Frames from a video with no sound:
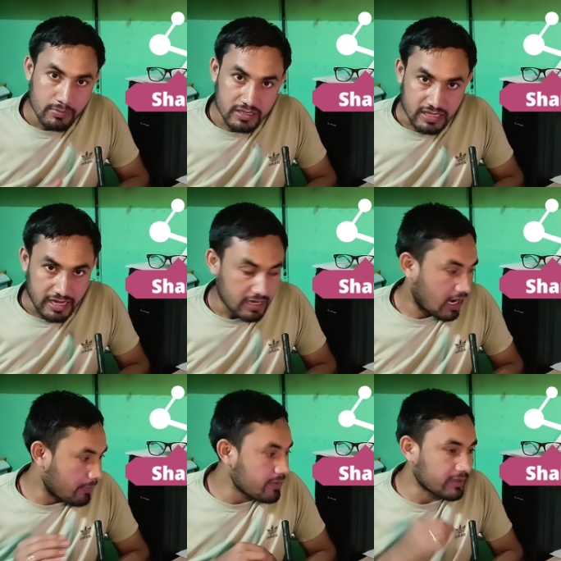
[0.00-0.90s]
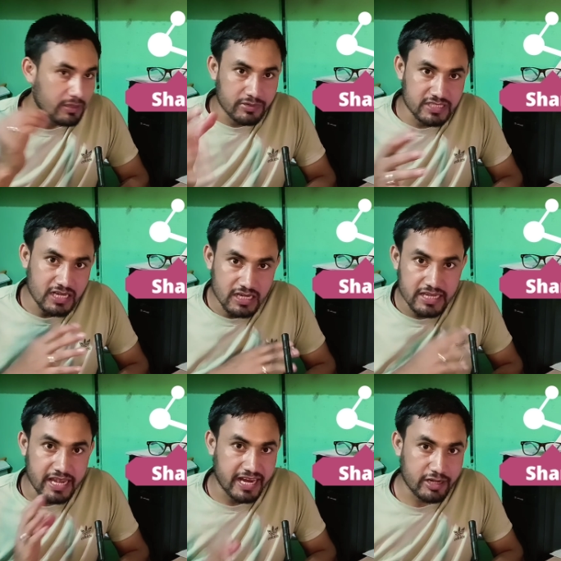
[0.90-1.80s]
मिलता है अभी मतलब रिसेंटली
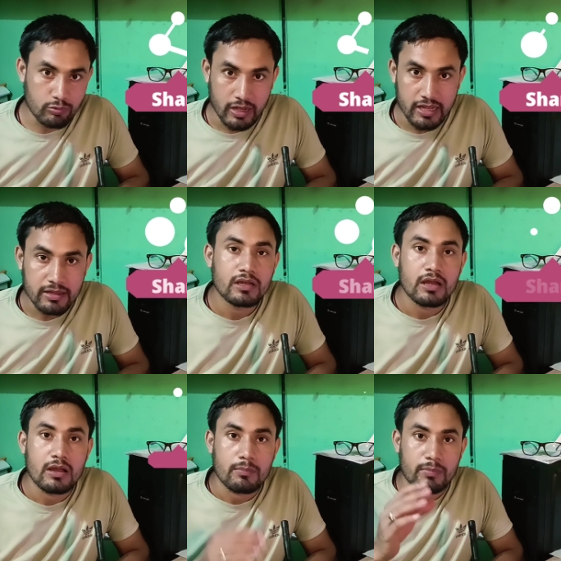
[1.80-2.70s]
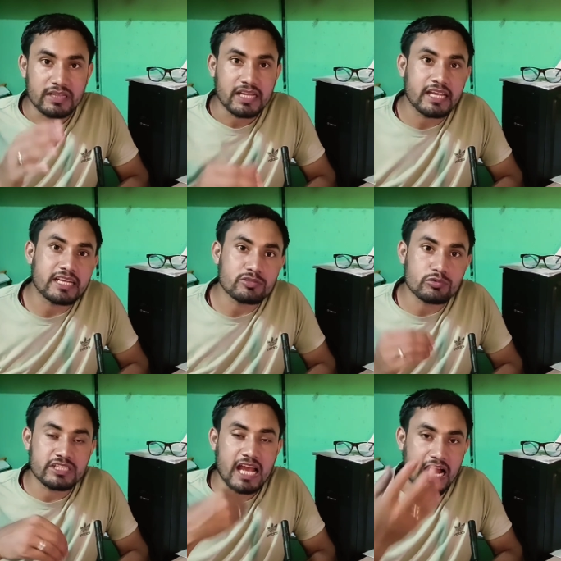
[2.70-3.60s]
ये ऐड हुआ है बट देखिए
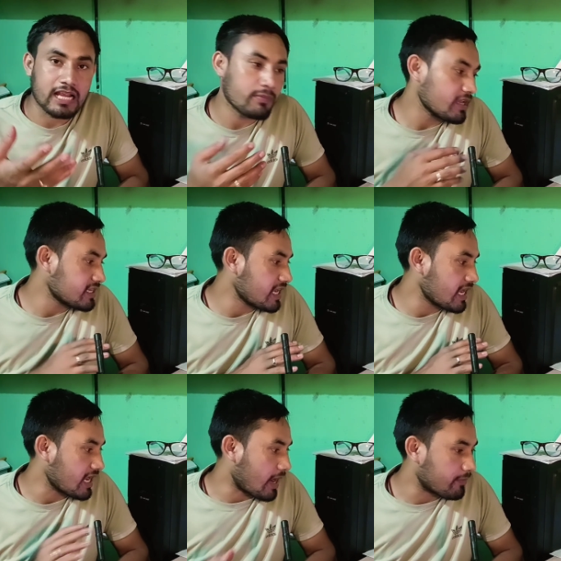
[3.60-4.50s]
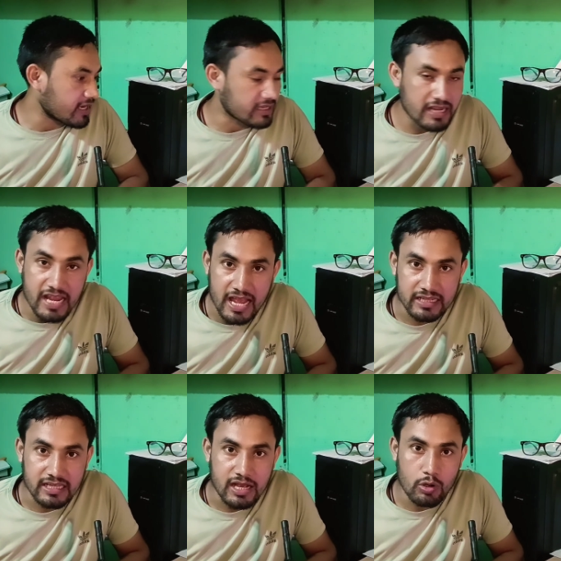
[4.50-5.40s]
उससे आगे में ये अपडेट नहीं
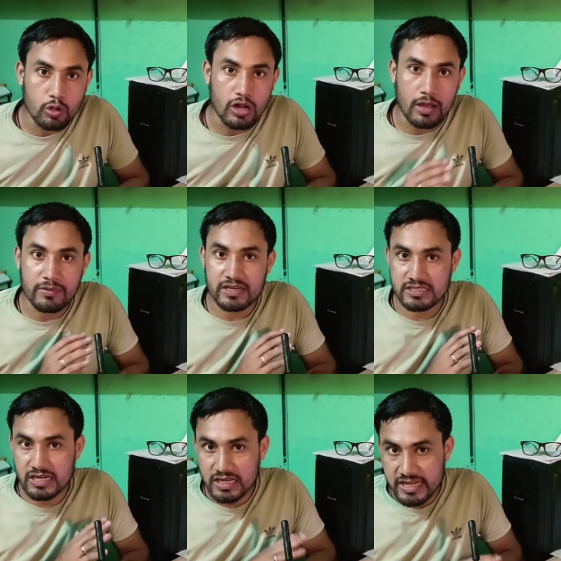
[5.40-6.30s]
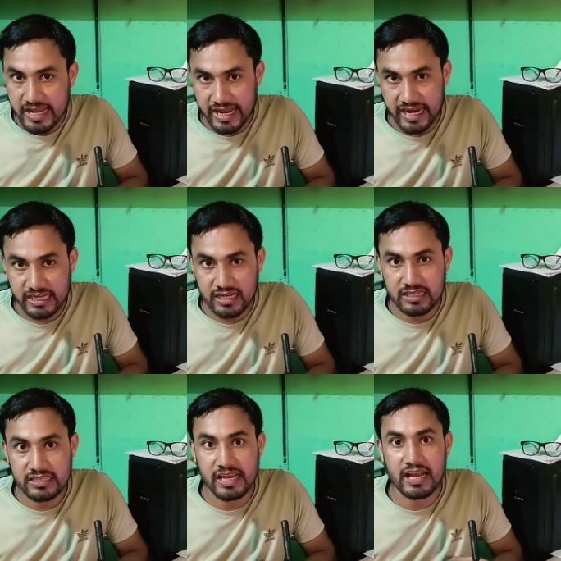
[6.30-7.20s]
आया था और अभी रिसेंटली ये ऐड
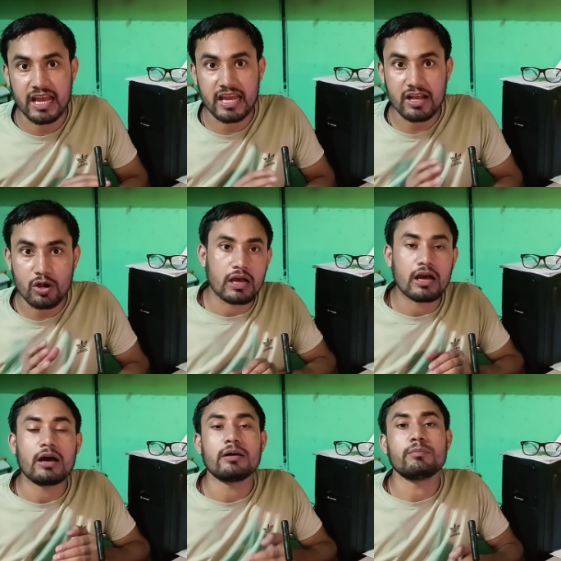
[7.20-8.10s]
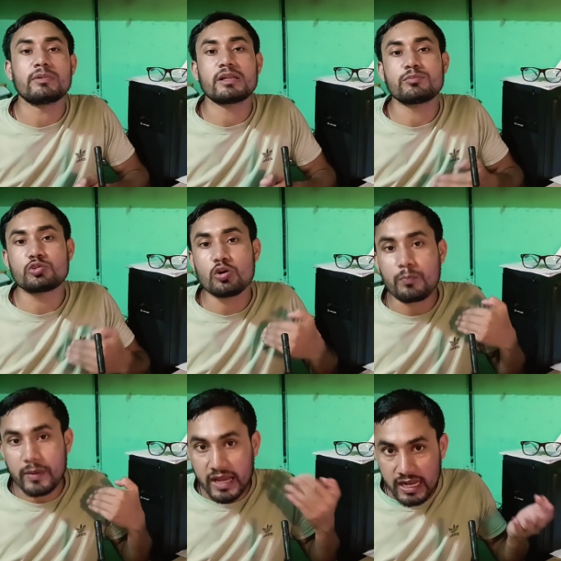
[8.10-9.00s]
कर दिया गया है मतलब जो
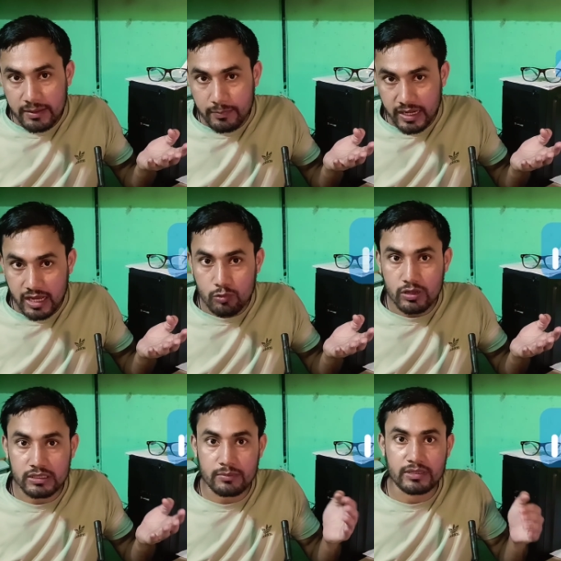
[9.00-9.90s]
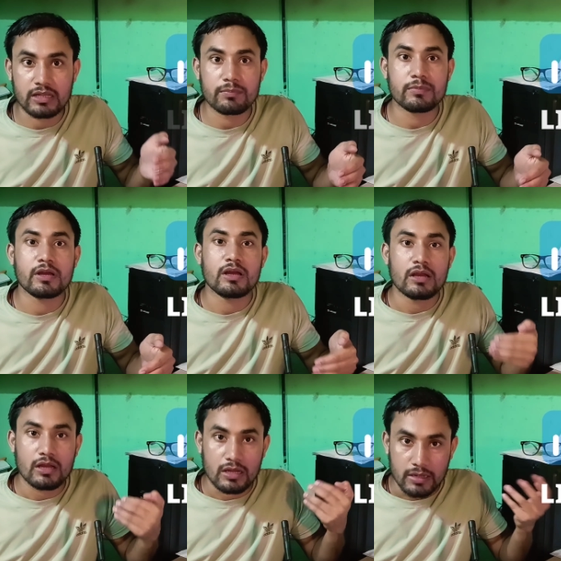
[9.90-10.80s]
पहले बना हुआ था मतलब
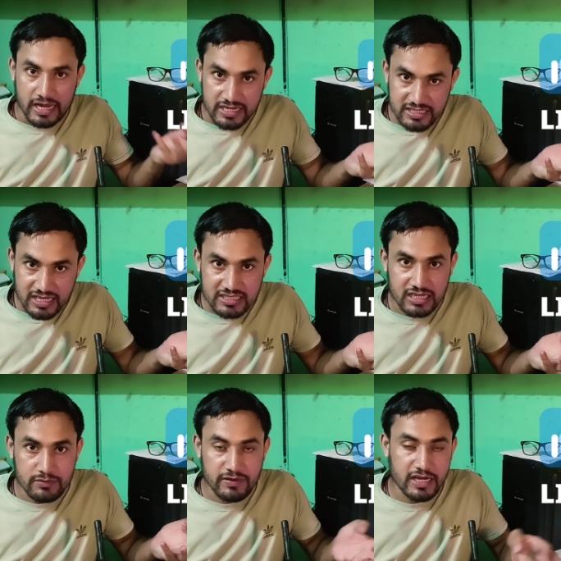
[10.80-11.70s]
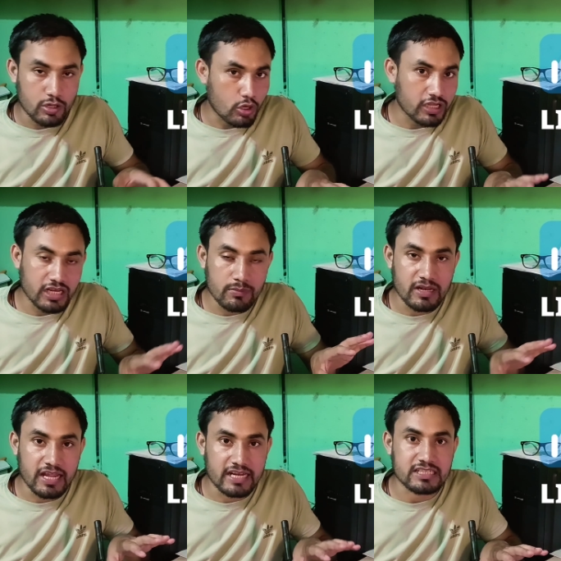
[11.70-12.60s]
एनसीएल सर्टिफिकेट नॉन क्रीमी
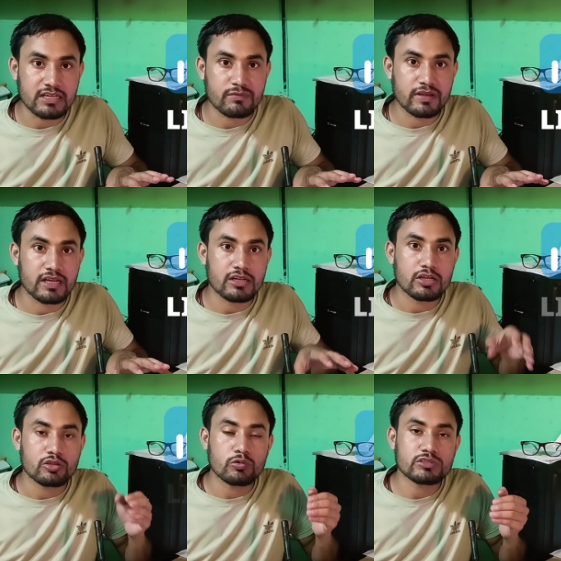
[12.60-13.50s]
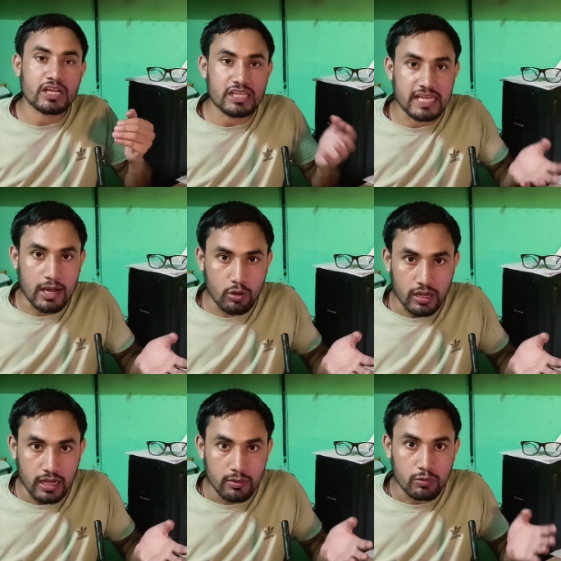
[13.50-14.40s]
लेयर सर्टिफिकेट तो उसका क्या
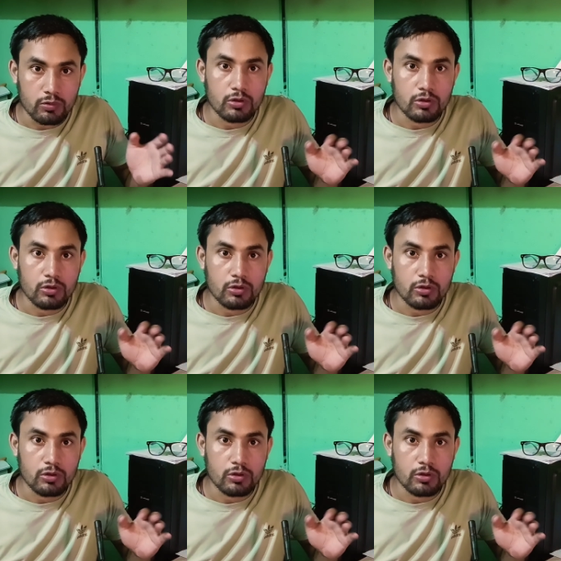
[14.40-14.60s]
होगा